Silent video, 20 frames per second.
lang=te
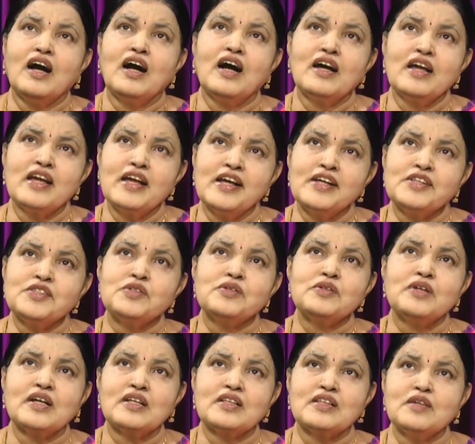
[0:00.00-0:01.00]
ఆ ఏసు
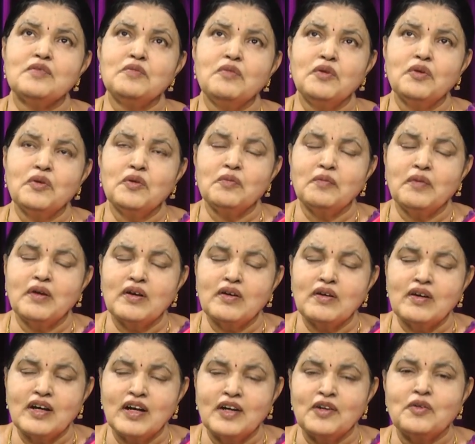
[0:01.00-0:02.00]
రక్తంలో మనం
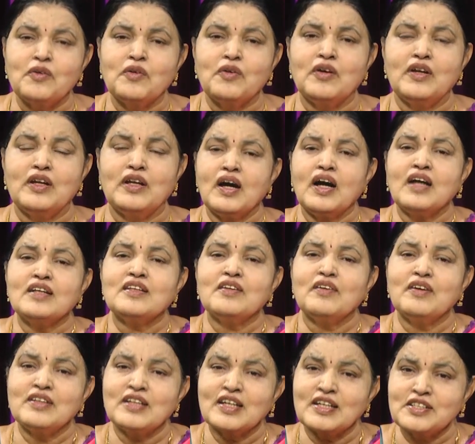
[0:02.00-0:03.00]
కడుక్కొని ఆ
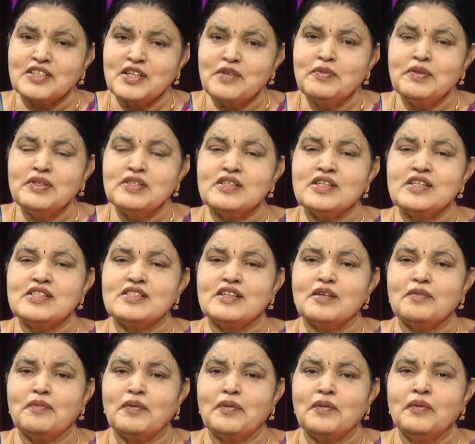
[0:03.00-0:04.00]
తర్వాత
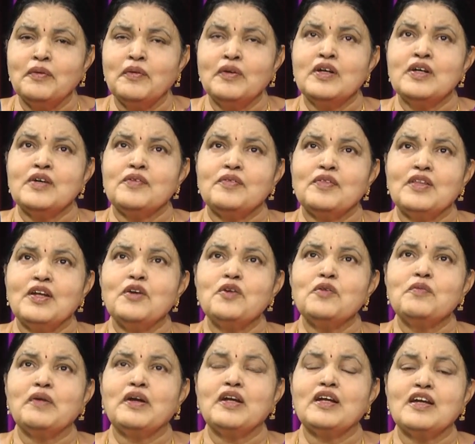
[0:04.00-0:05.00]
క్షమించేసినప్పుడు
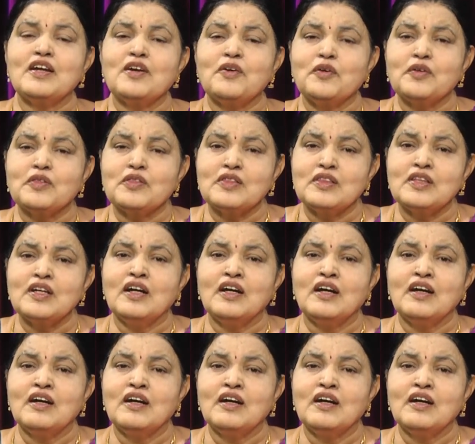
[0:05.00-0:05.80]
దేవుడు మనకి కొత్త